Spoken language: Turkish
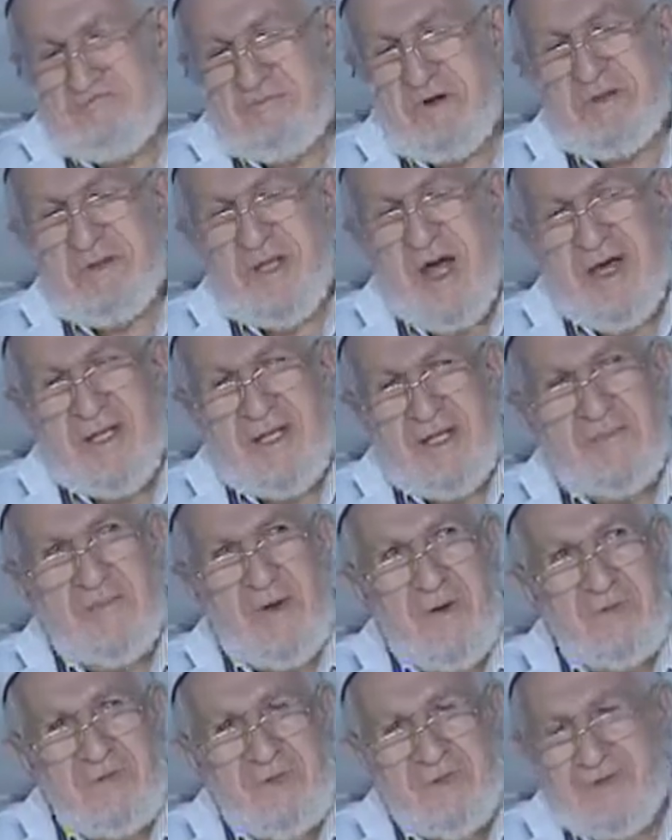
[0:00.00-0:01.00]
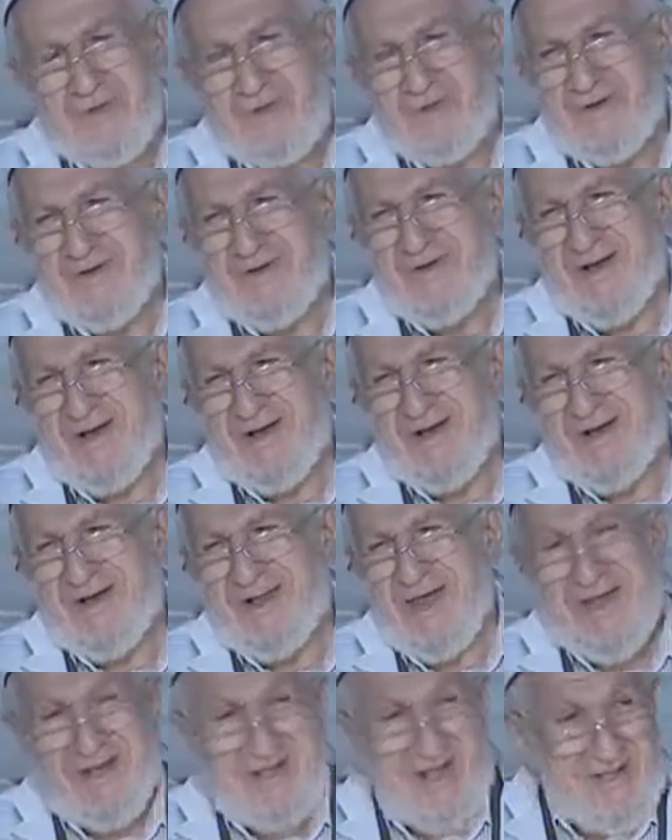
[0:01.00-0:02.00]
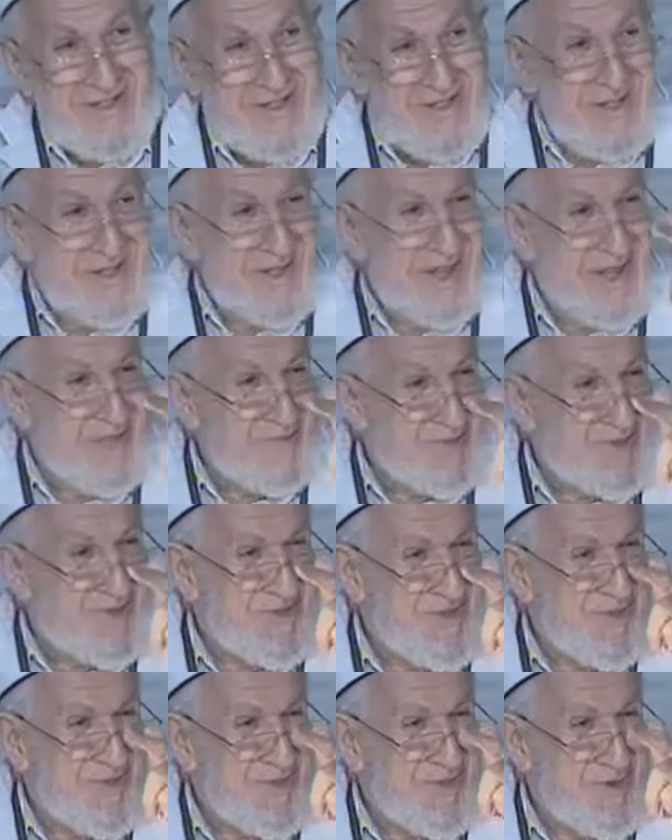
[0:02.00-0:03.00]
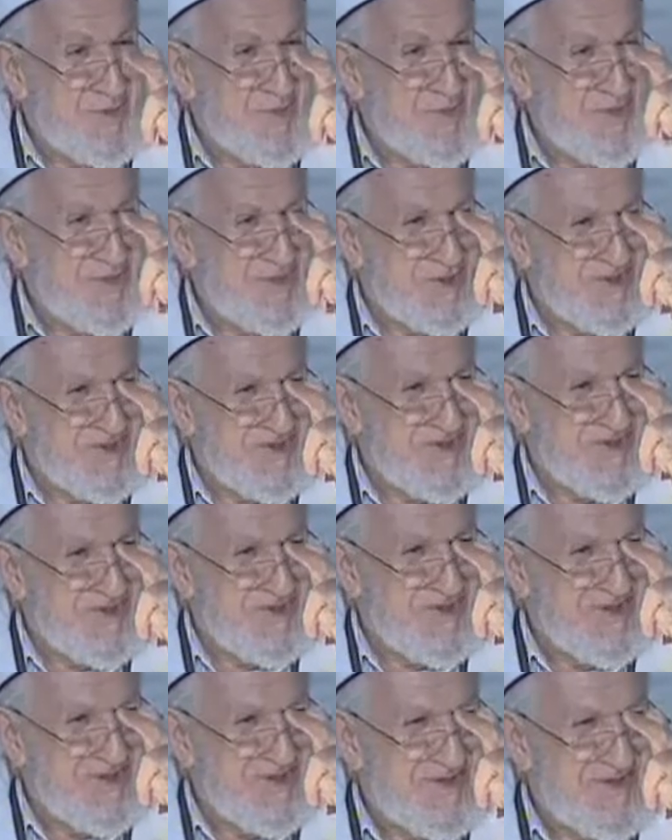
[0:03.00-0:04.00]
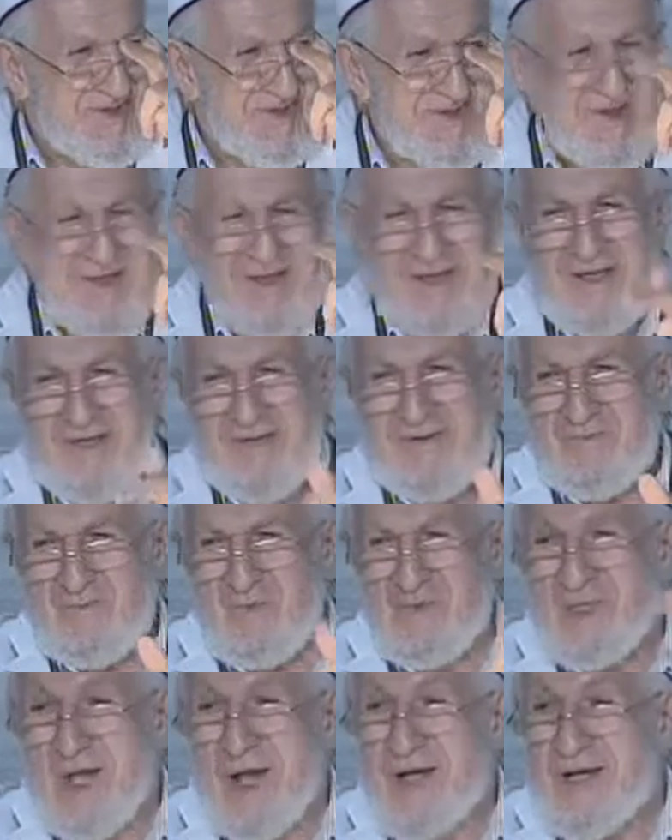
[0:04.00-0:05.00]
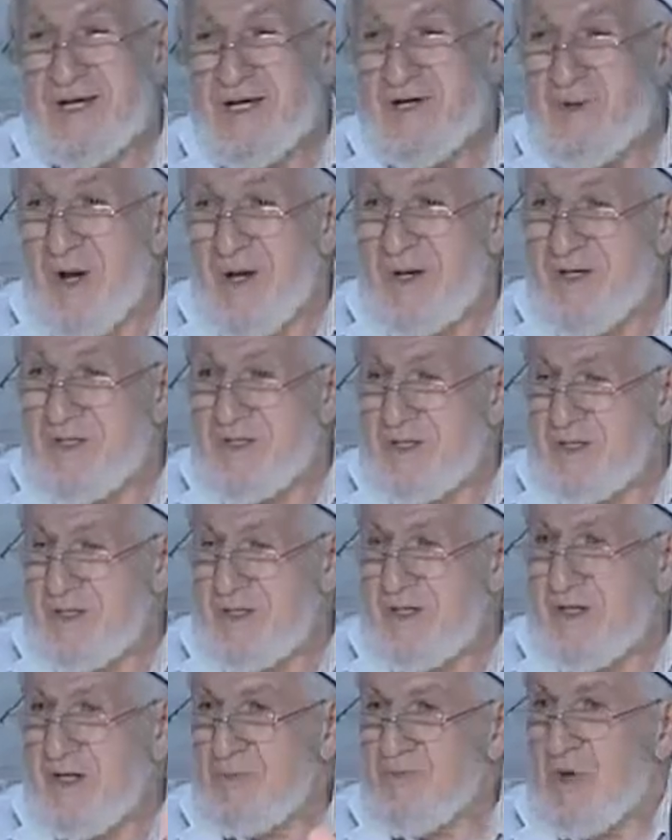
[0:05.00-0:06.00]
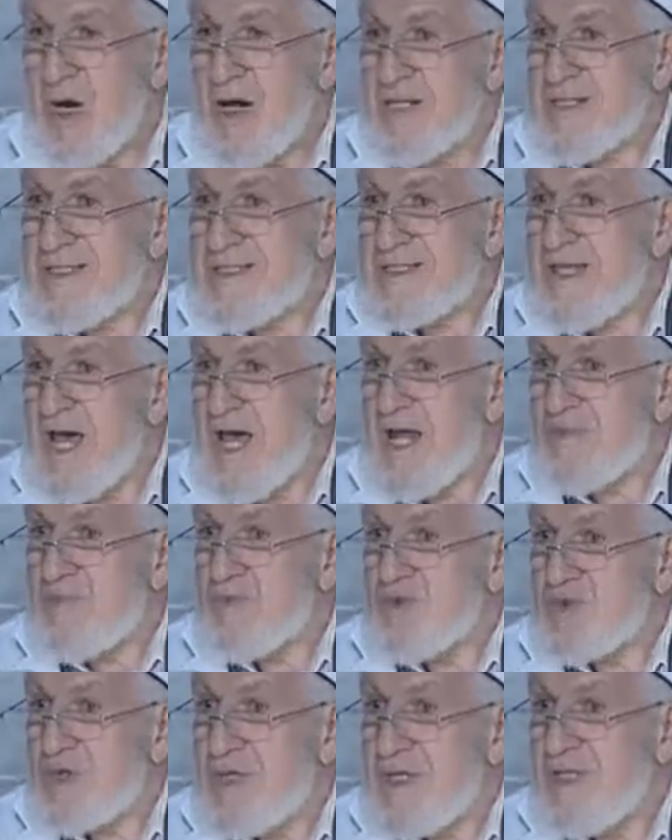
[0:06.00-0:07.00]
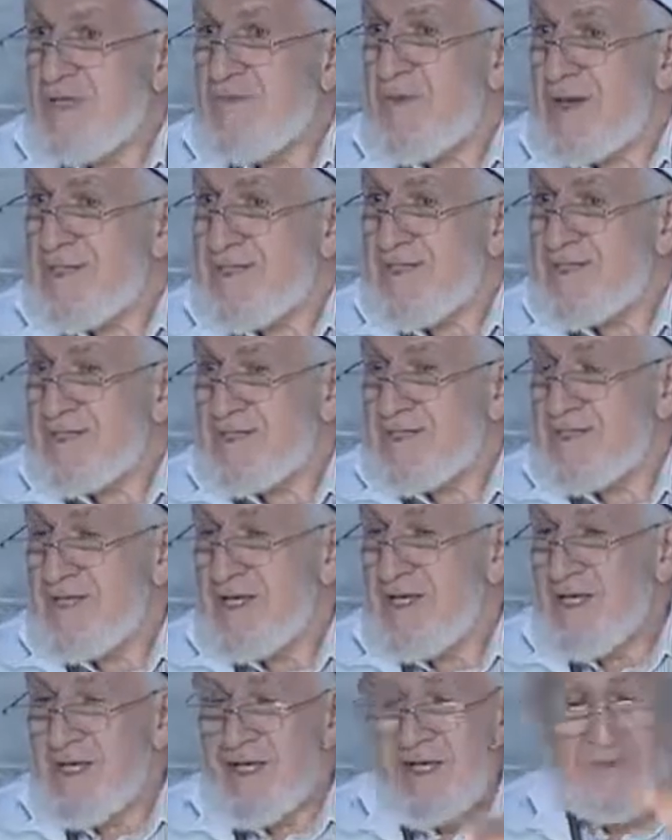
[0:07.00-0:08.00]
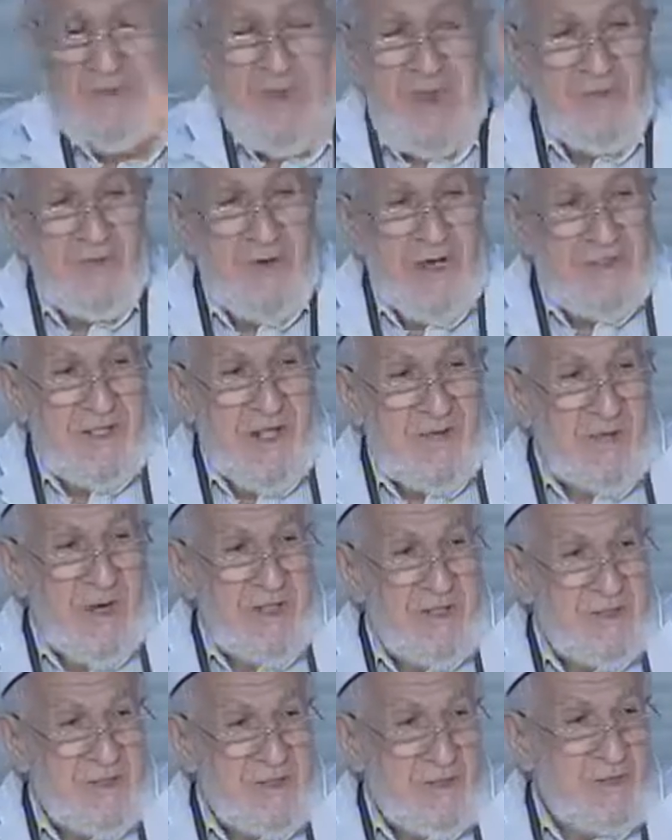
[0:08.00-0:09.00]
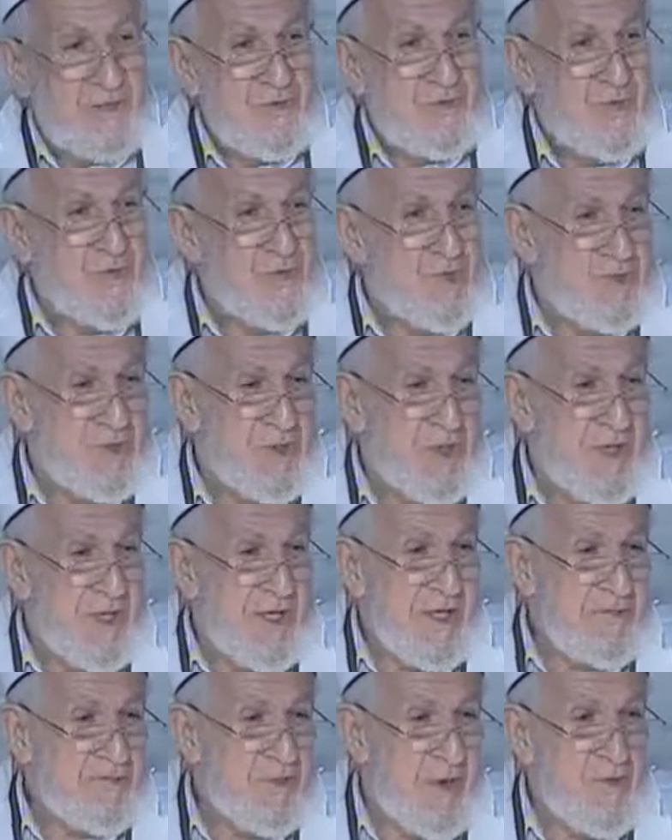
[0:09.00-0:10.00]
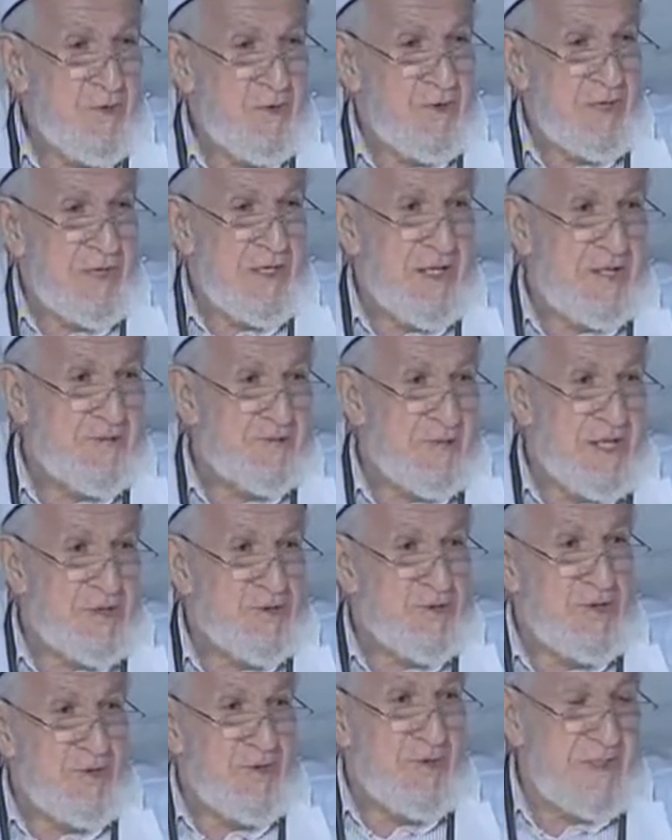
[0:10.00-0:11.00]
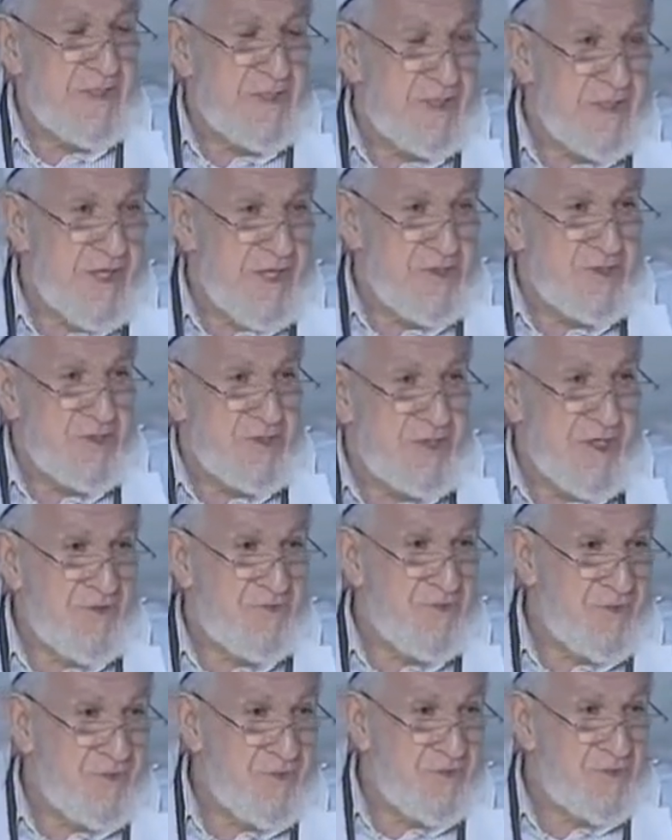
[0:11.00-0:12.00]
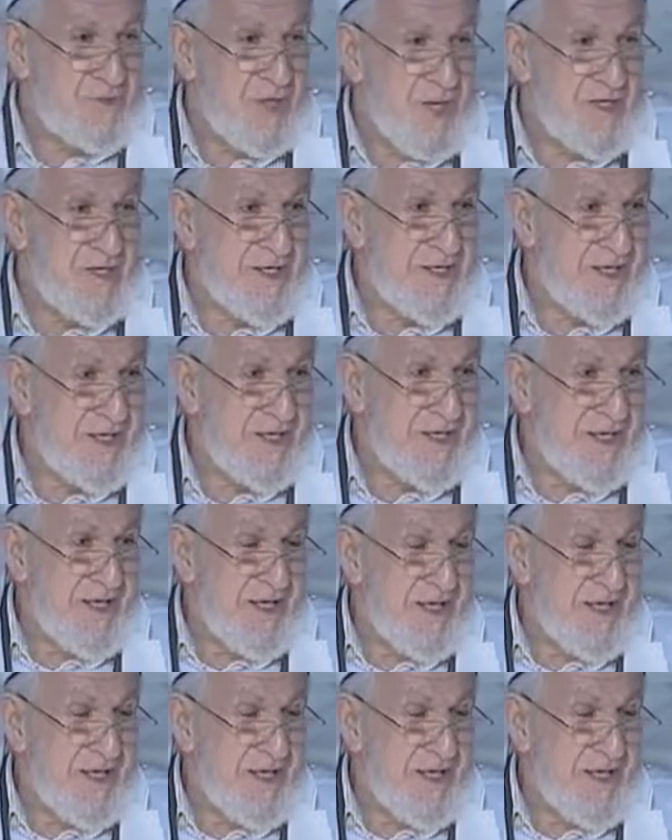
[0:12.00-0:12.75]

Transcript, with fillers: Onu anlamamış diyor. Nereden nereye gelmişiz görüyor musunuz? Bu saygı bakın. Bu hadisler, bu söylediğim hadis. Benim atam hadise uymuş. Pamukkale'nin 5 kilometre açığını kurmuş şehri.